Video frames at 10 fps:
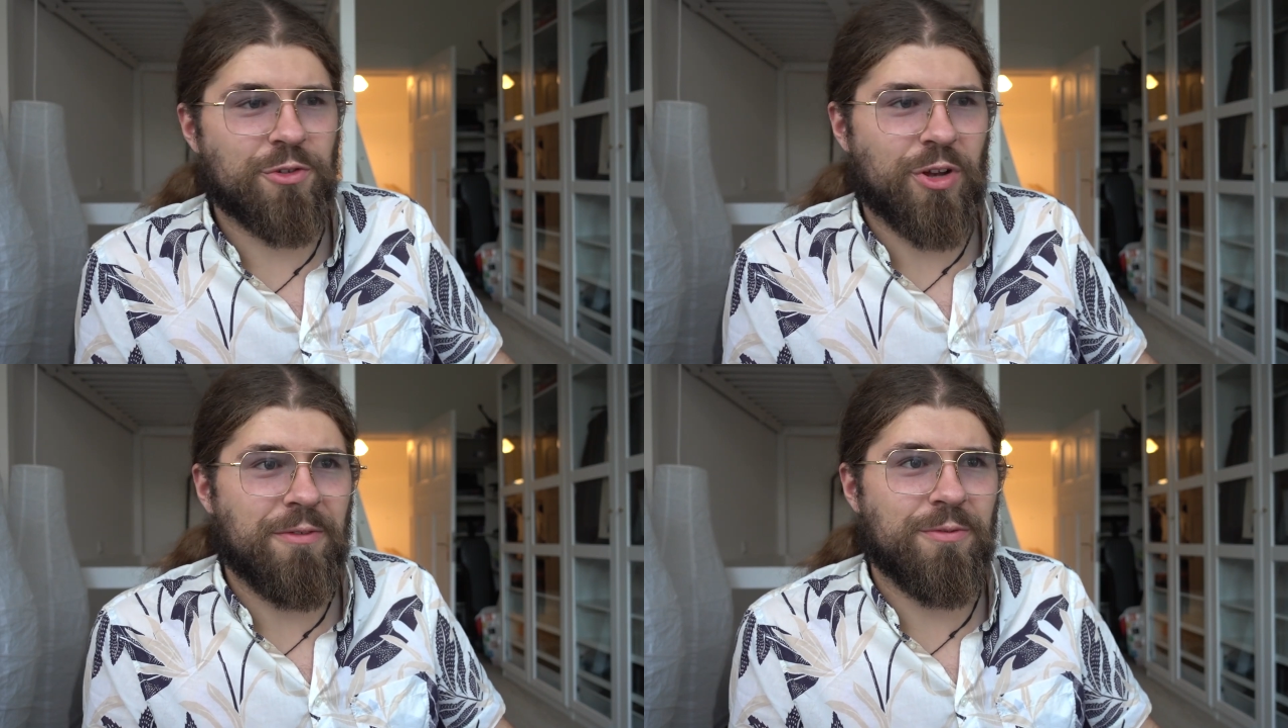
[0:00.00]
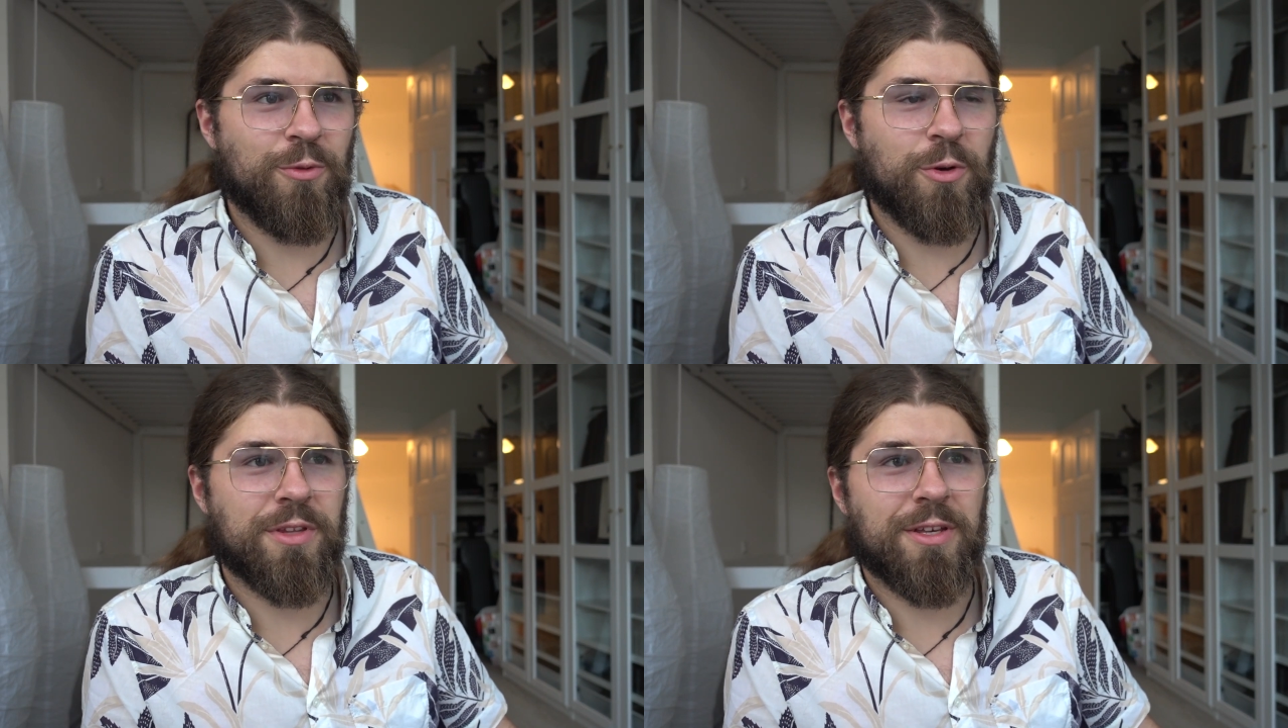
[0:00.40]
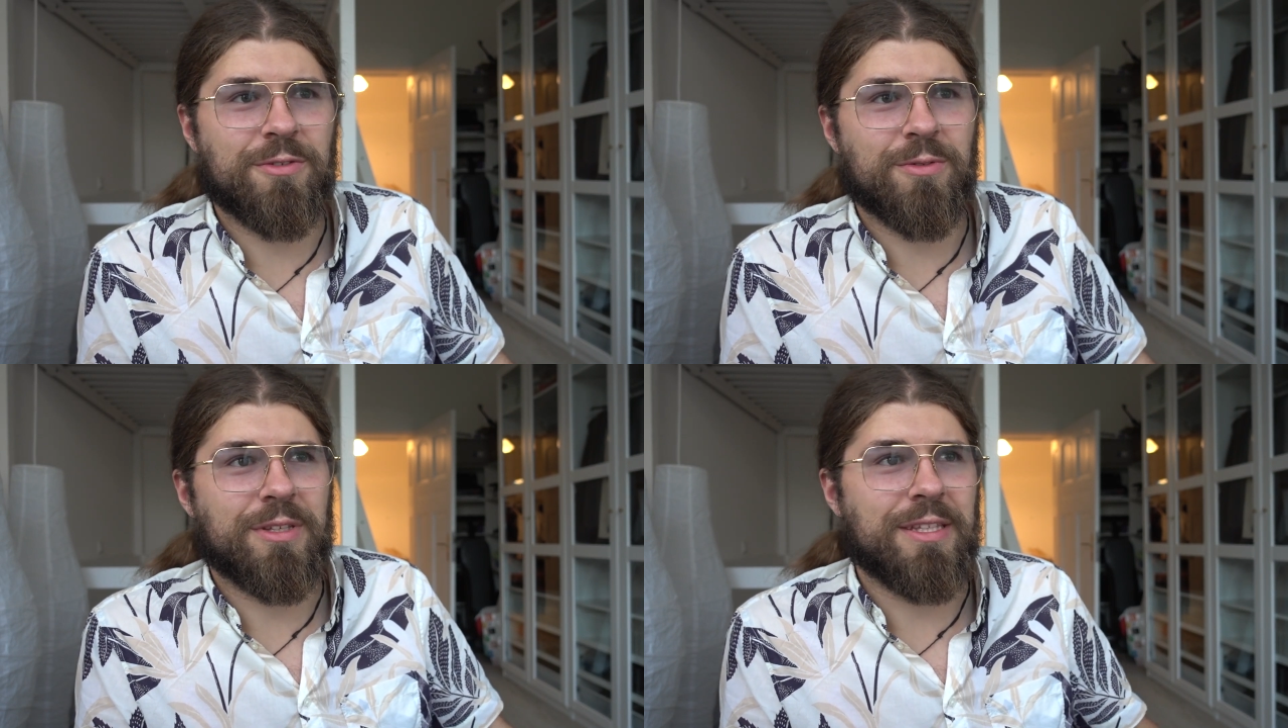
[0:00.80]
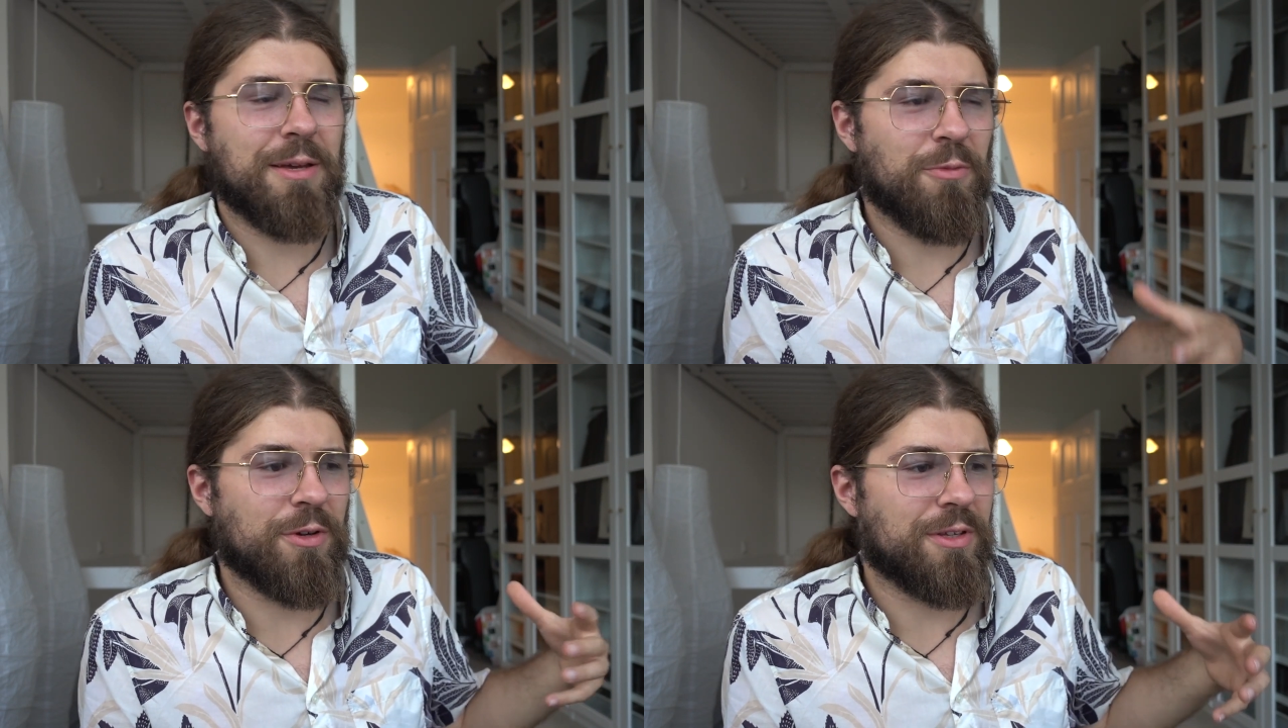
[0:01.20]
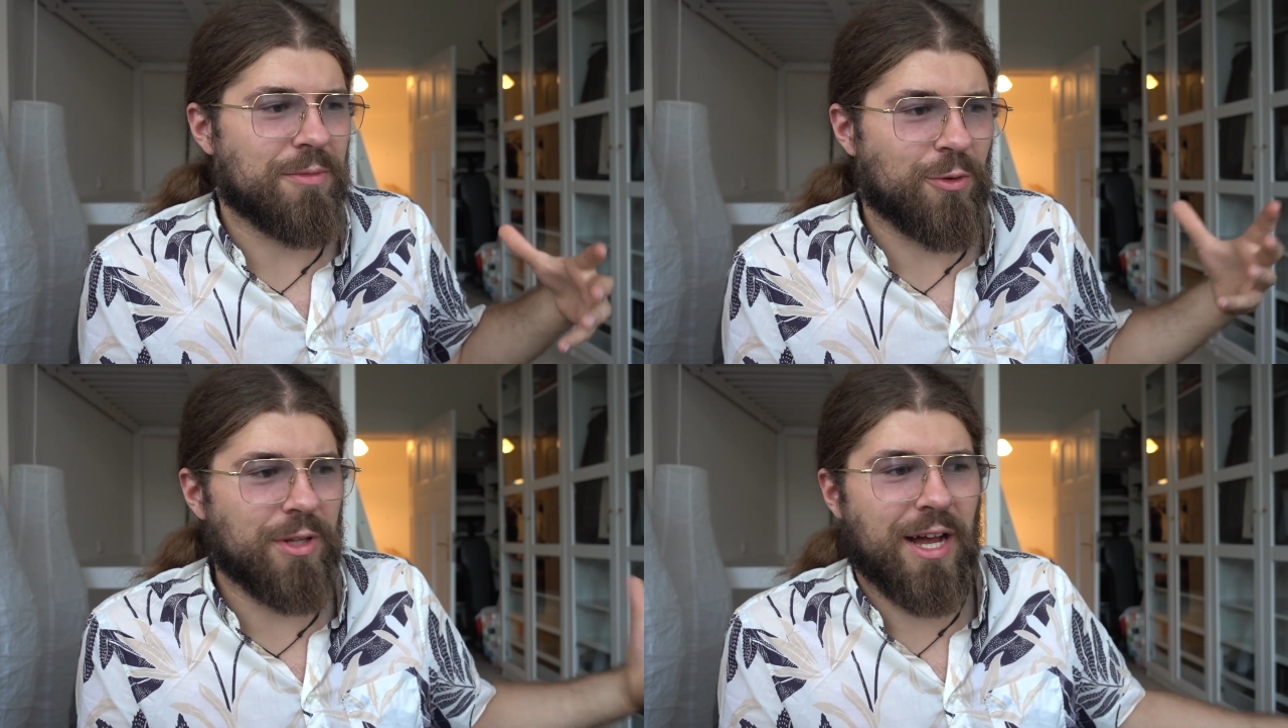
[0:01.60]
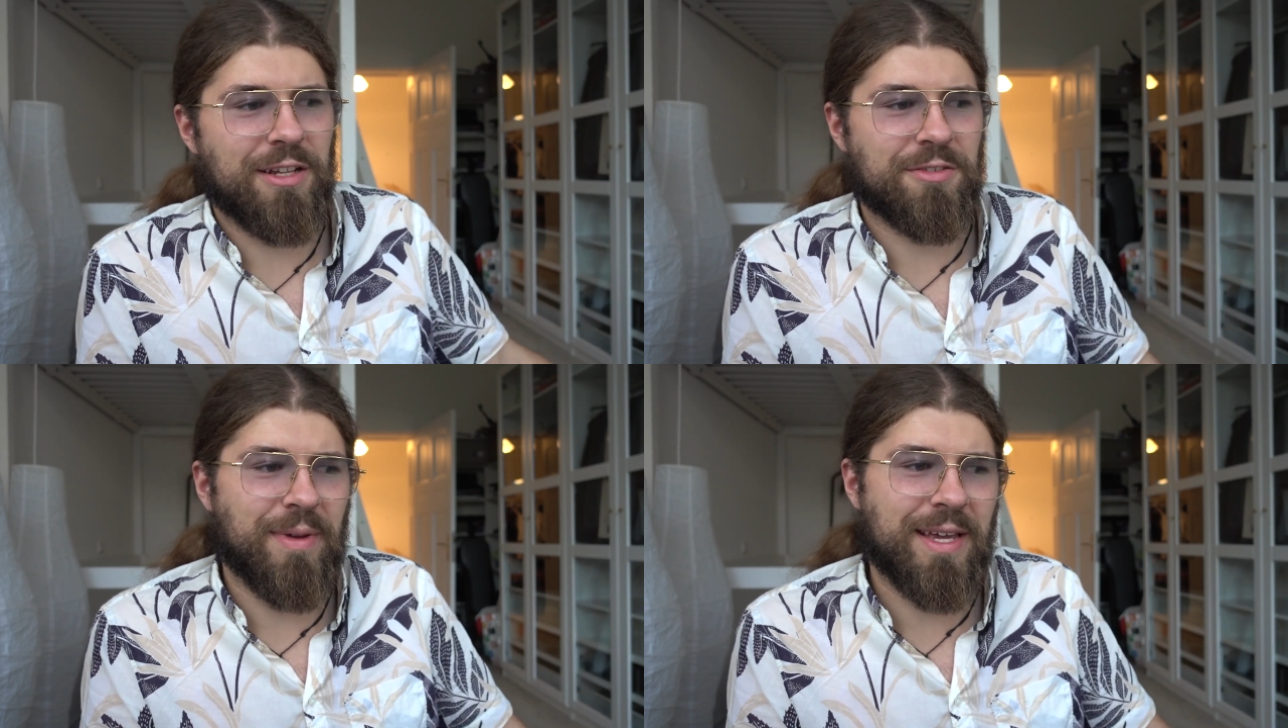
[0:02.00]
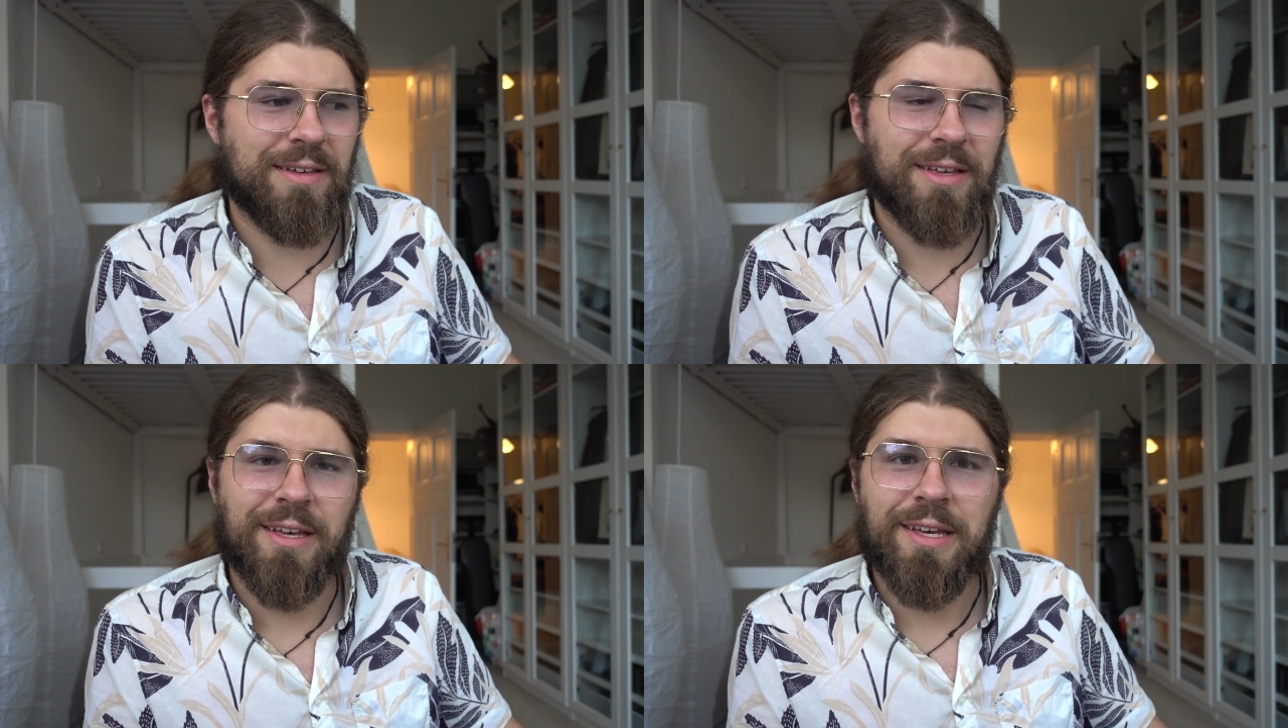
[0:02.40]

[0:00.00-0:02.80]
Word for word: geschaffen worden ist und die nehmen euch im Grunde alles weg